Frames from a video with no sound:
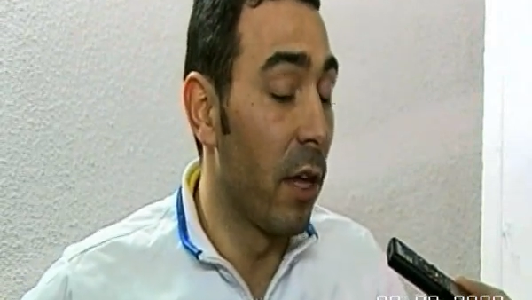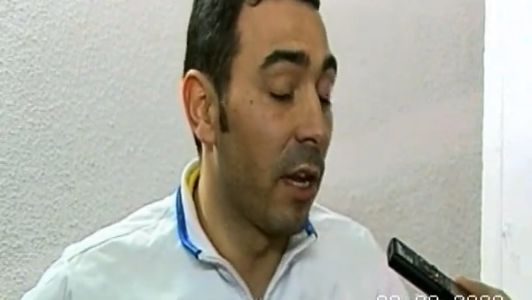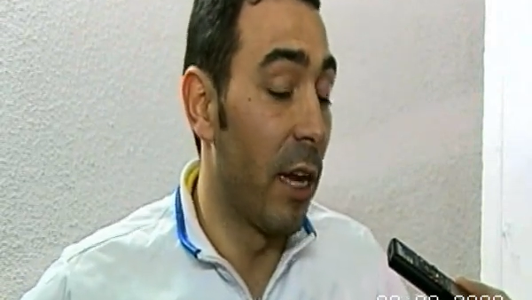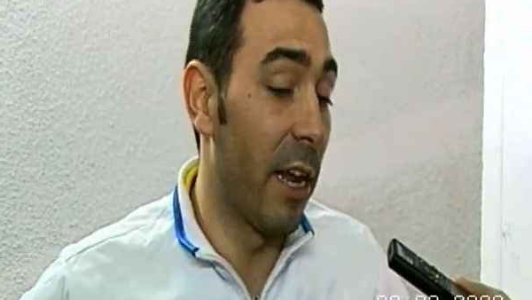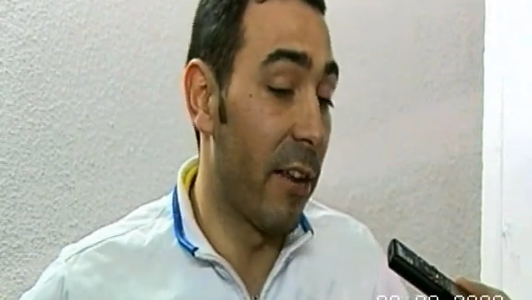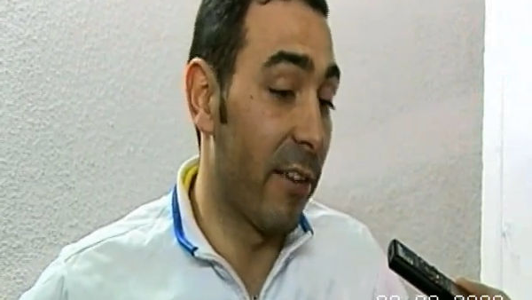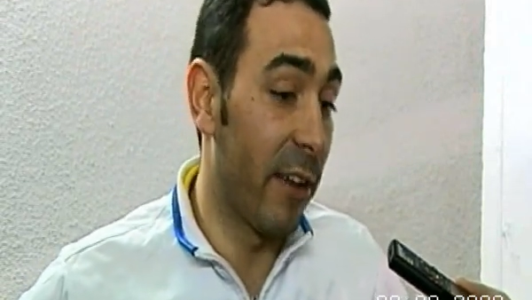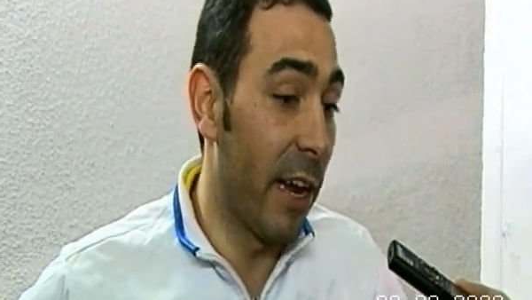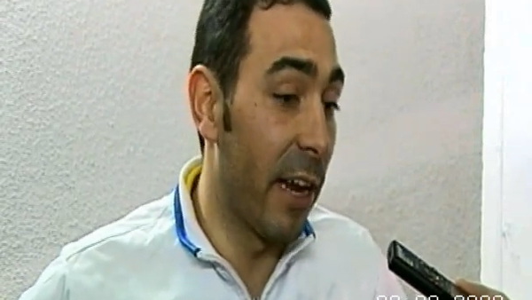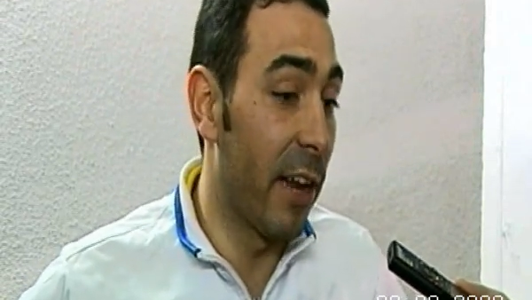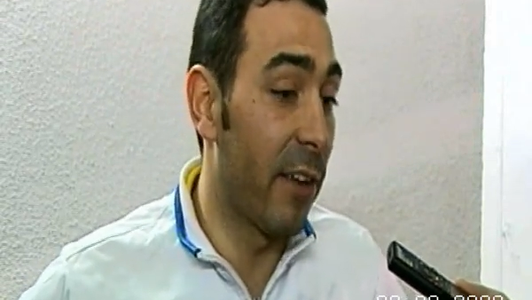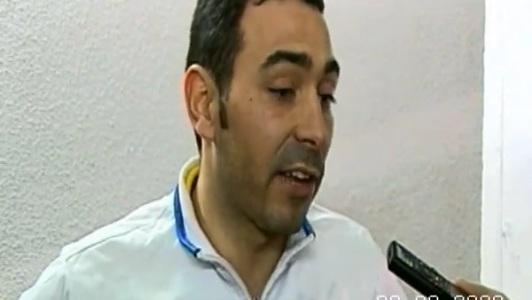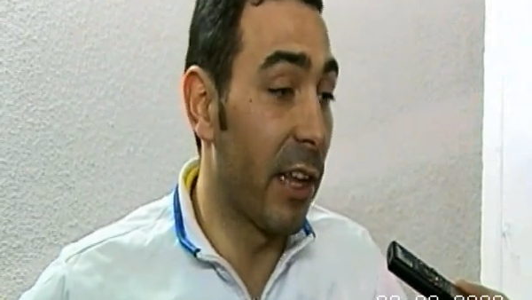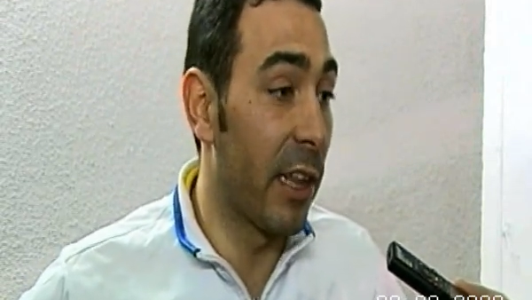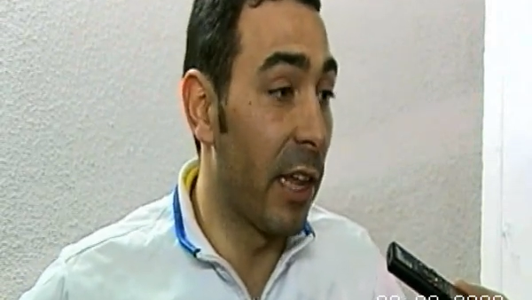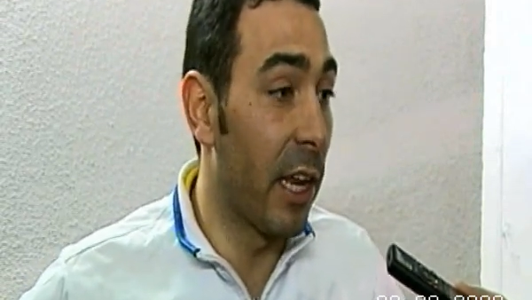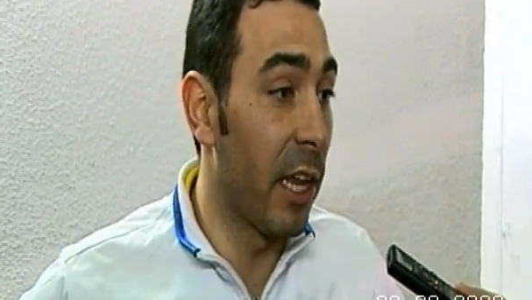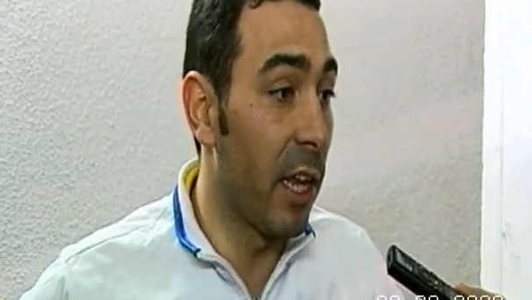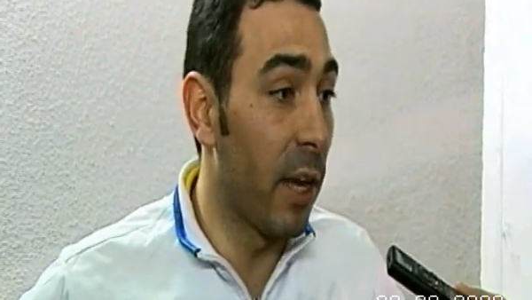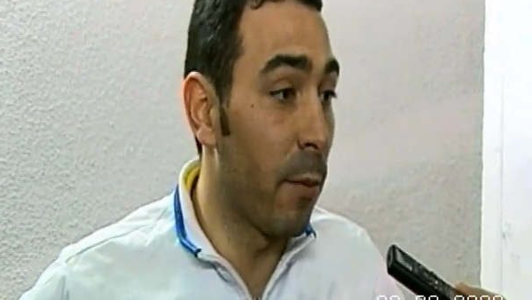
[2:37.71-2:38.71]
las ganas que
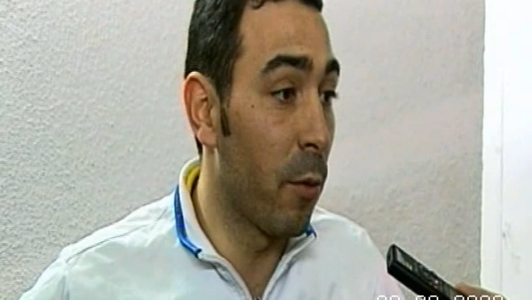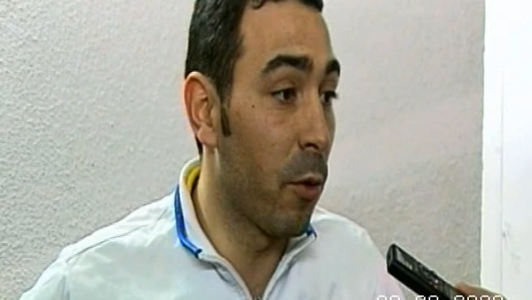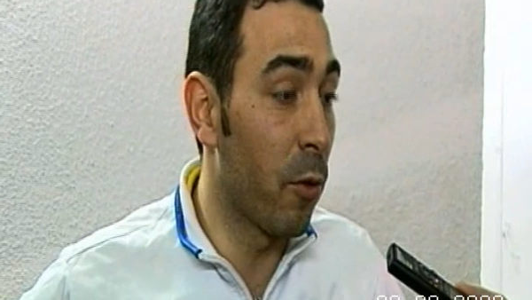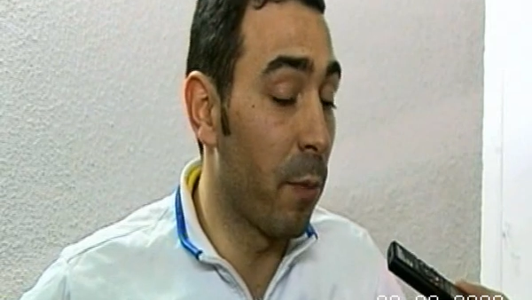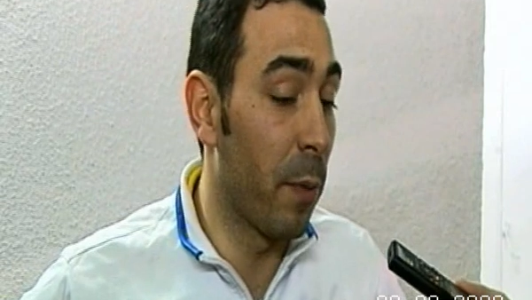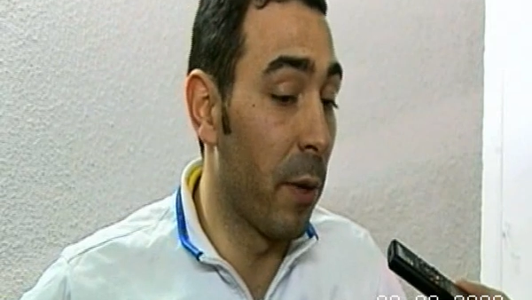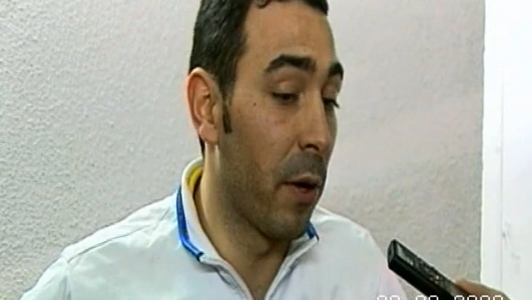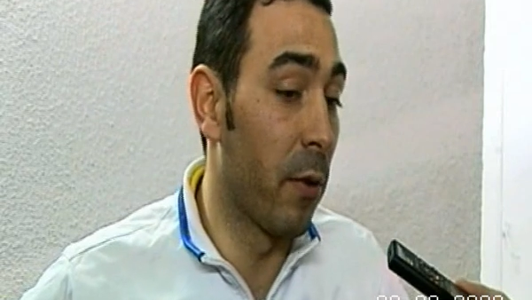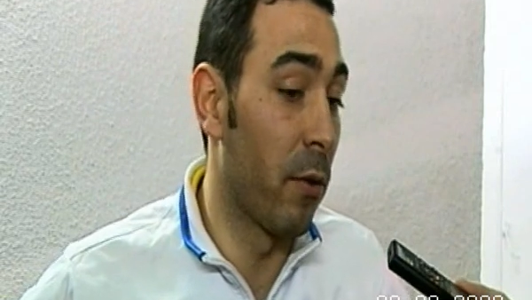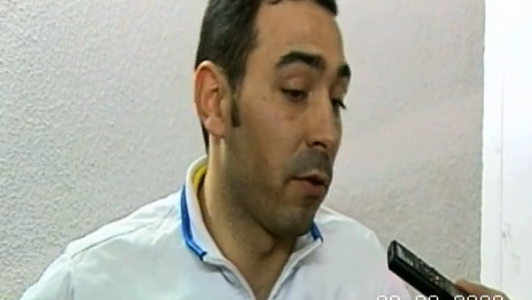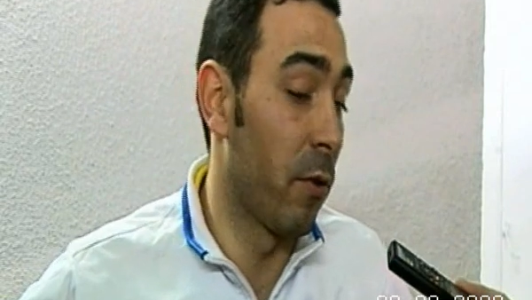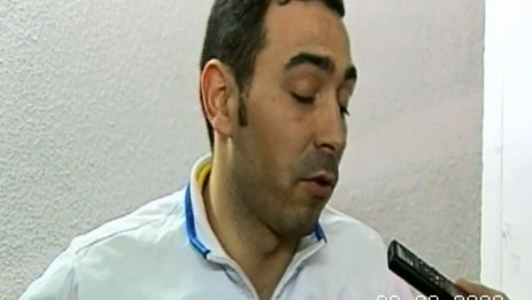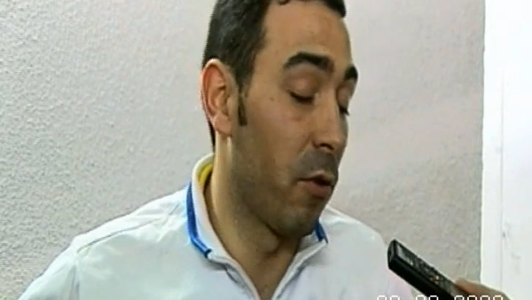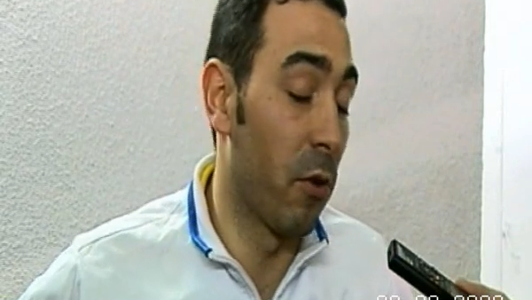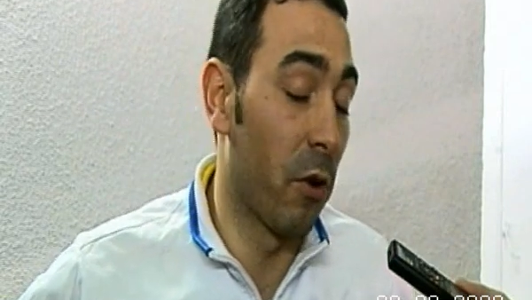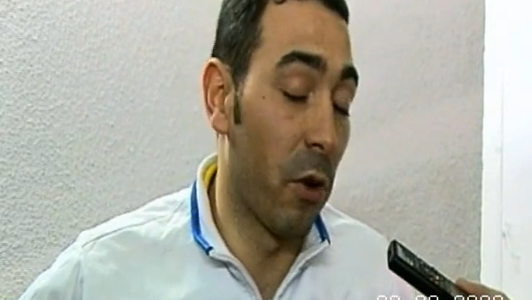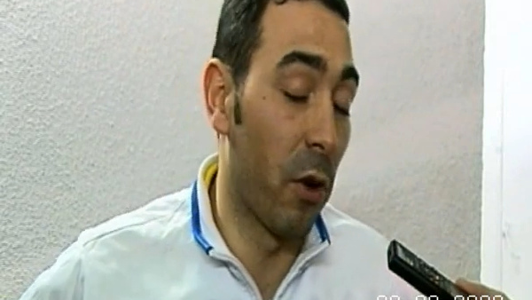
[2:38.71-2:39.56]
teníamos, pero yo